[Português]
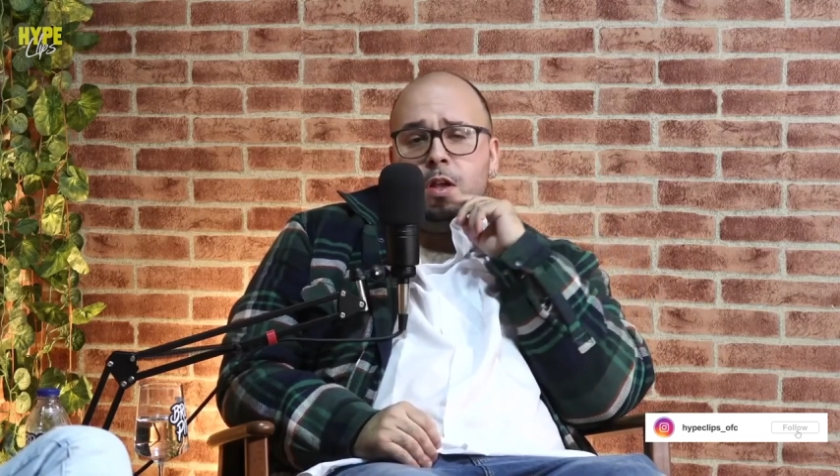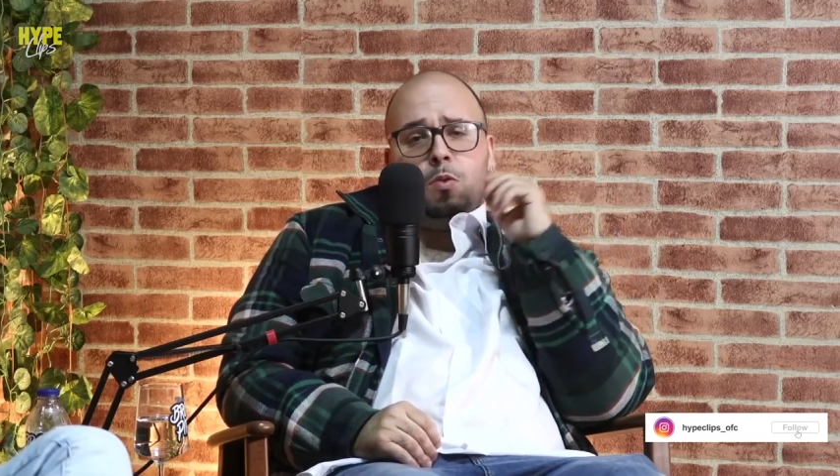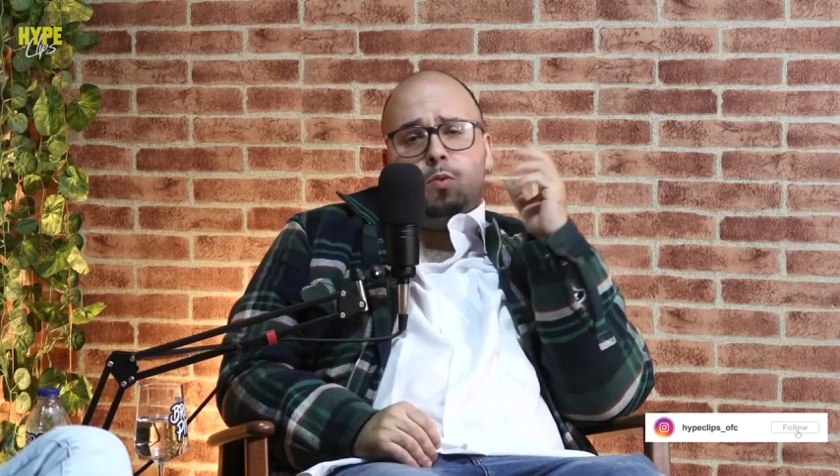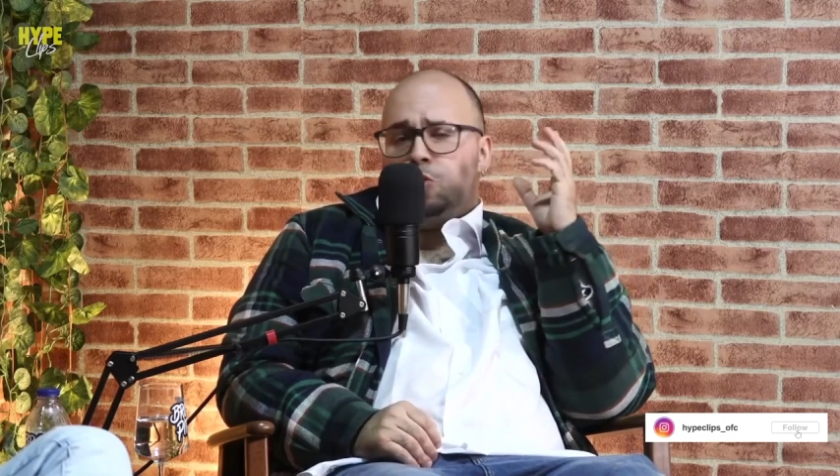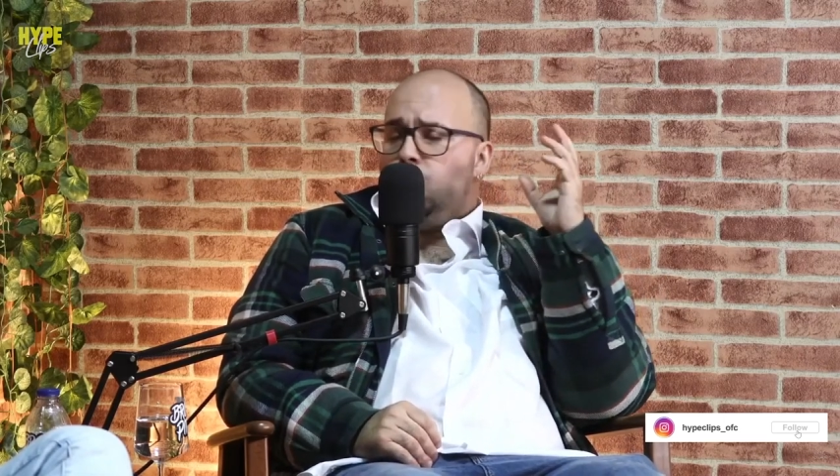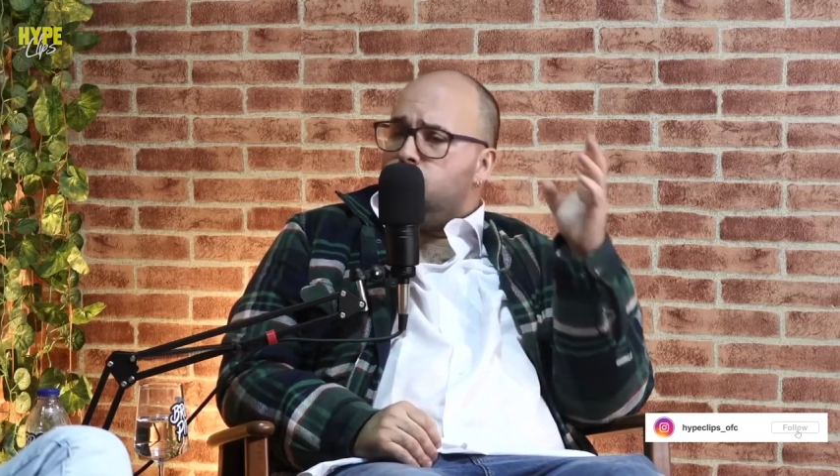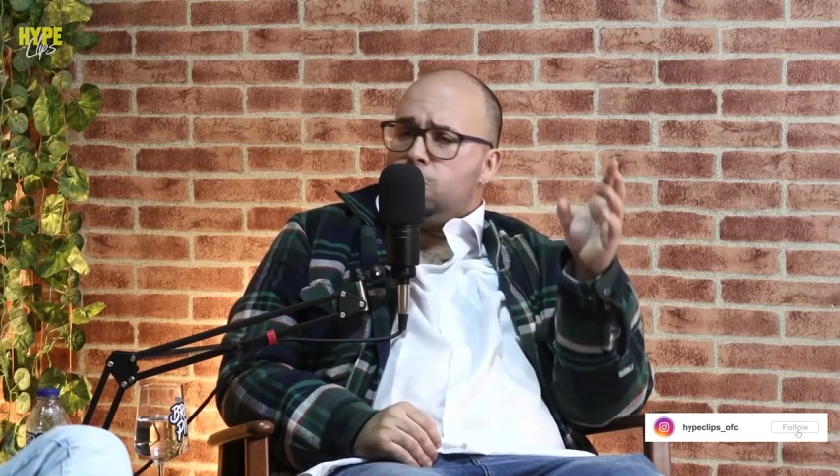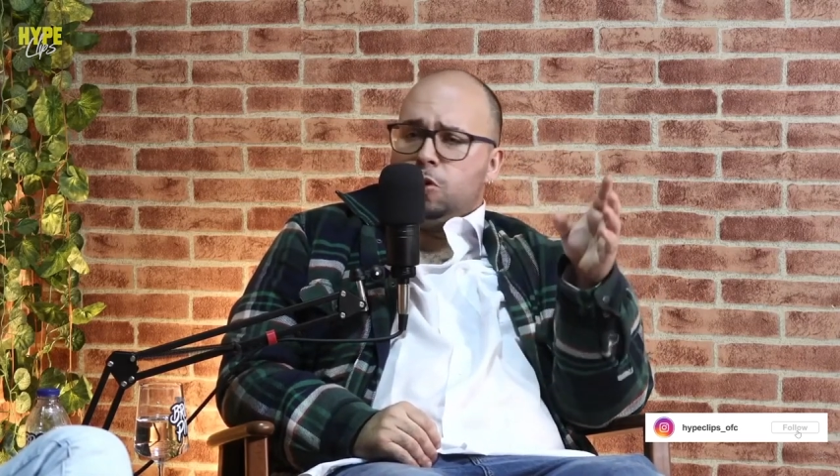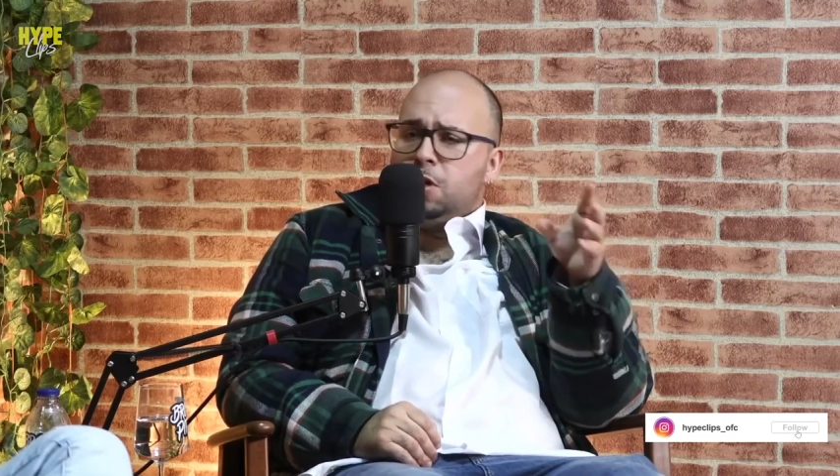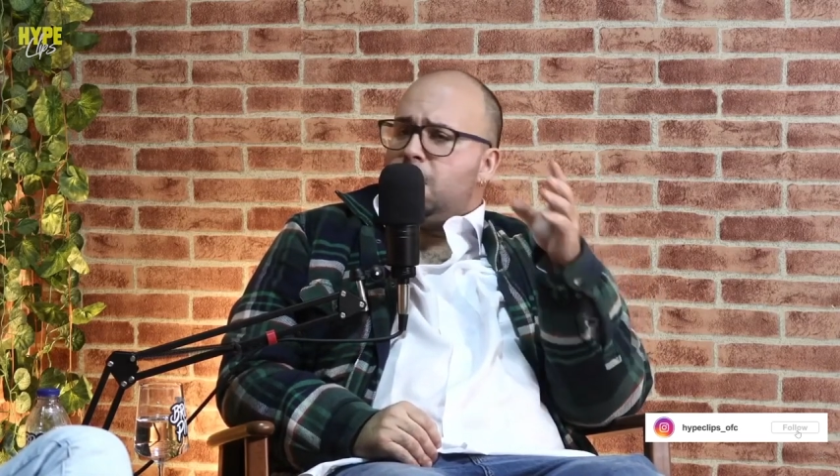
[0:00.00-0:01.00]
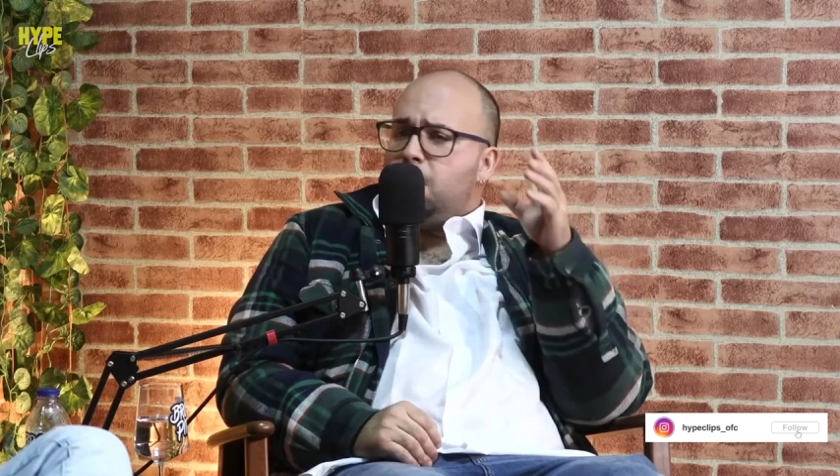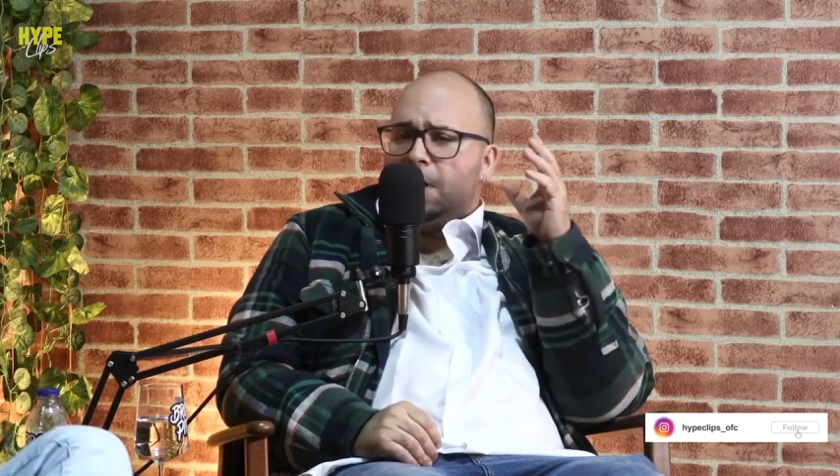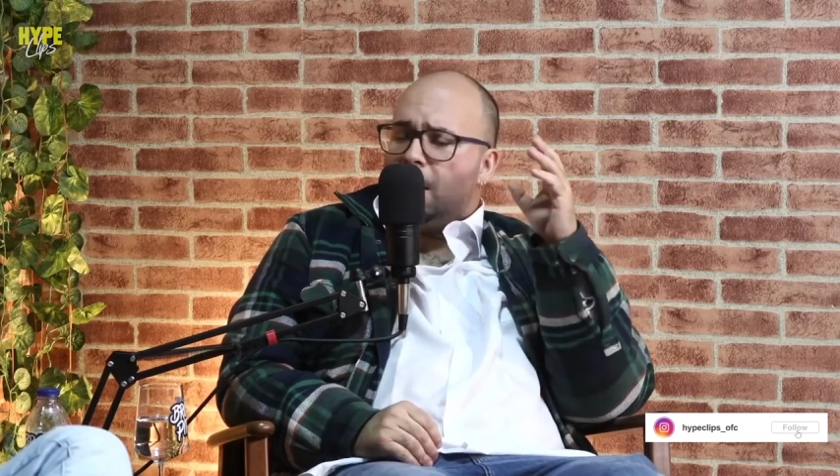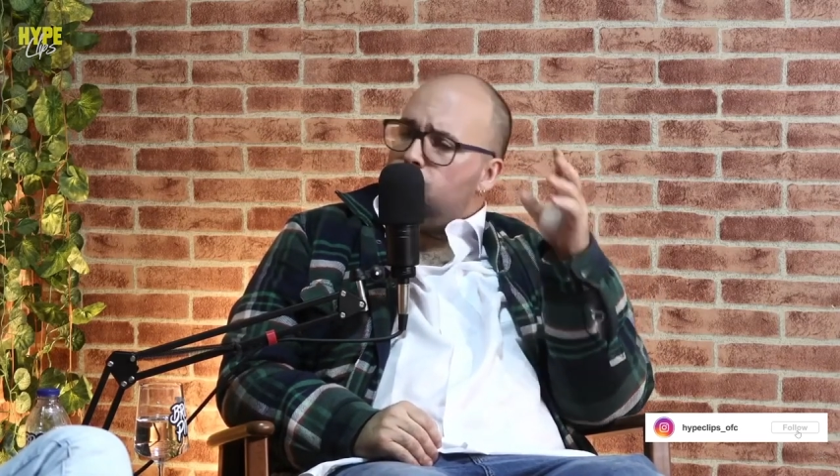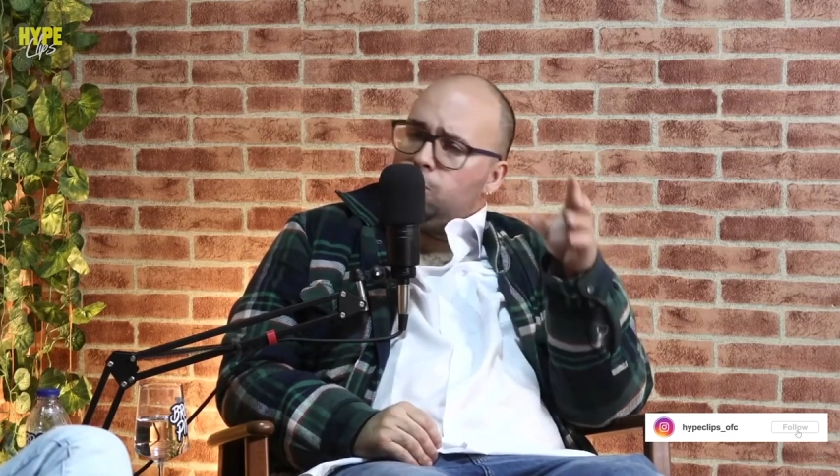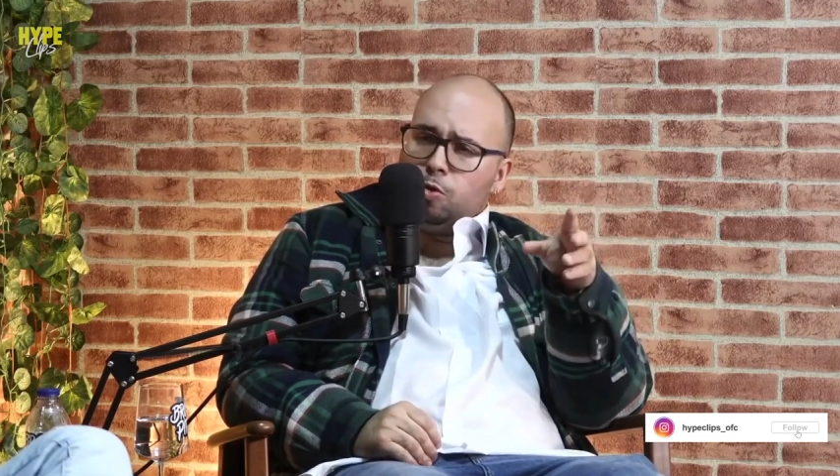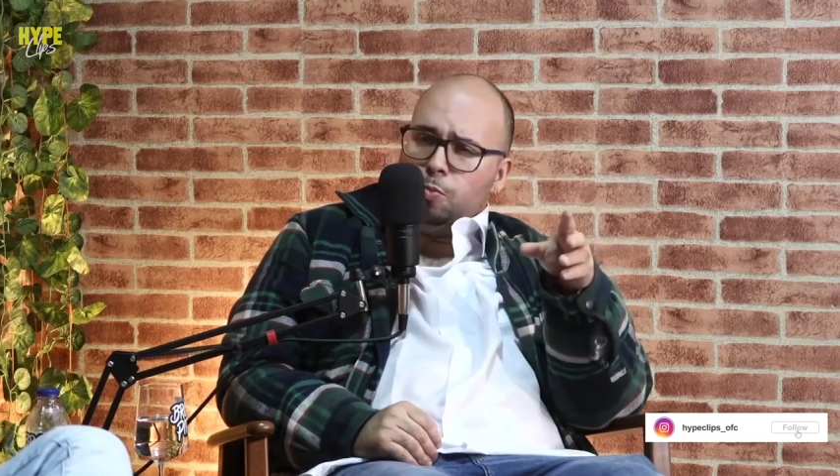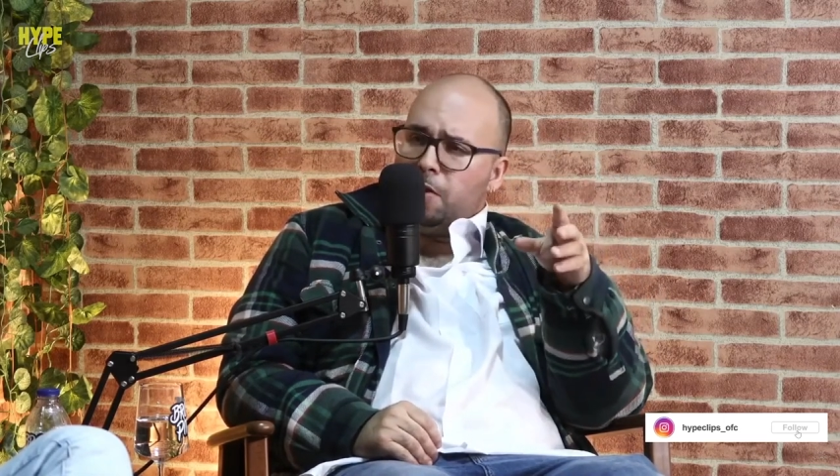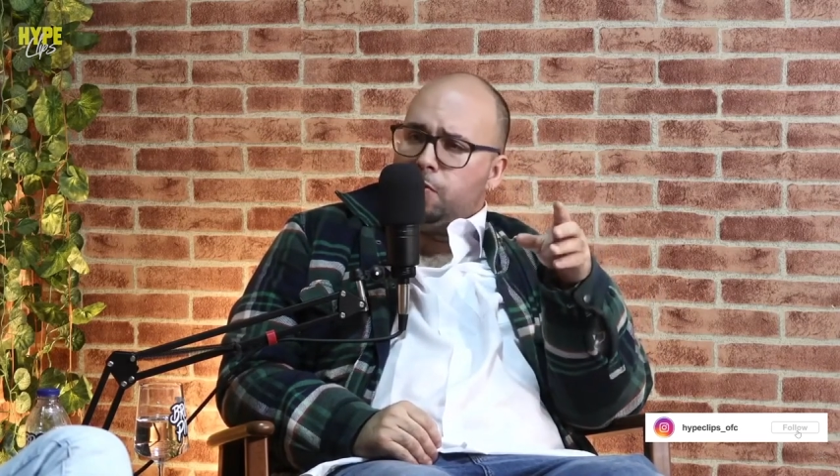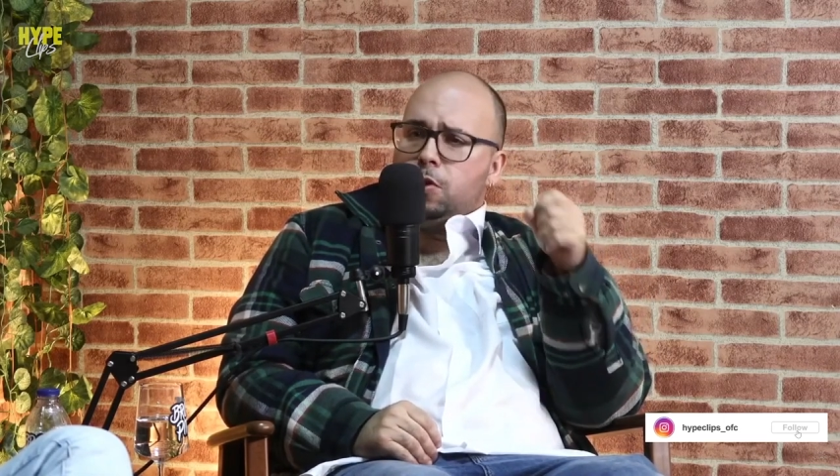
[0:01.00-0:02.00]
O João Souza está-me a dar o
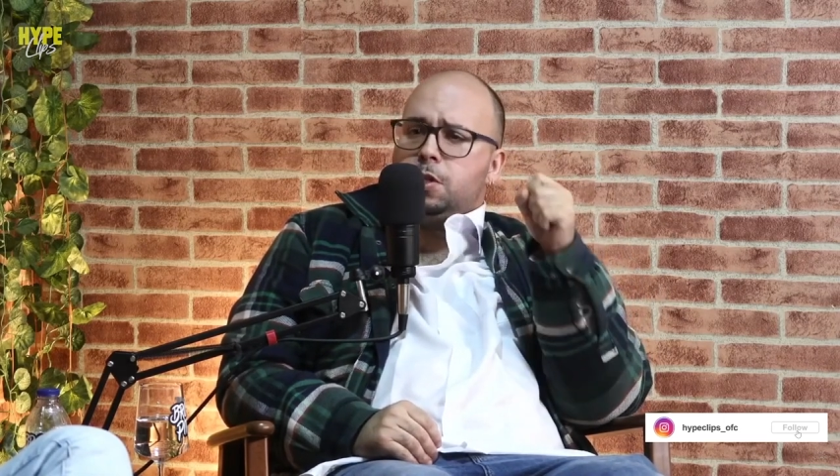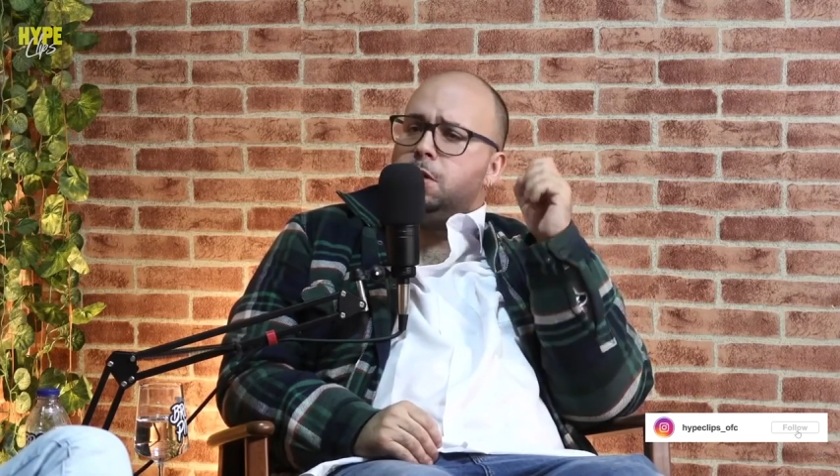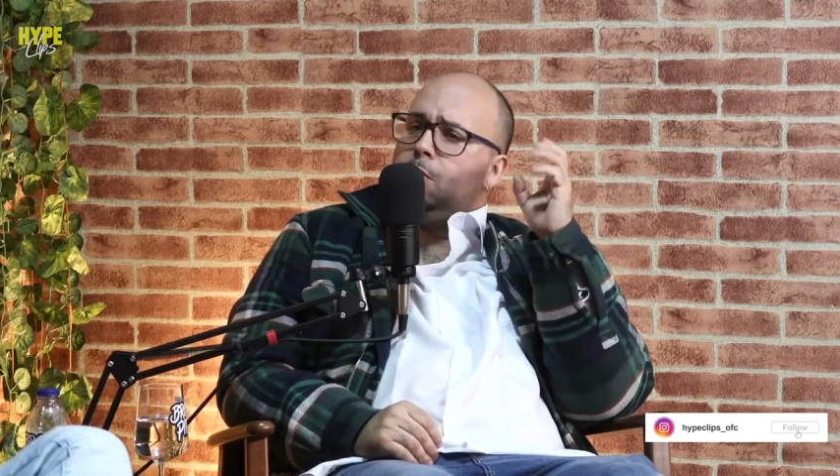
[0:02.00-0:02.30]
super força,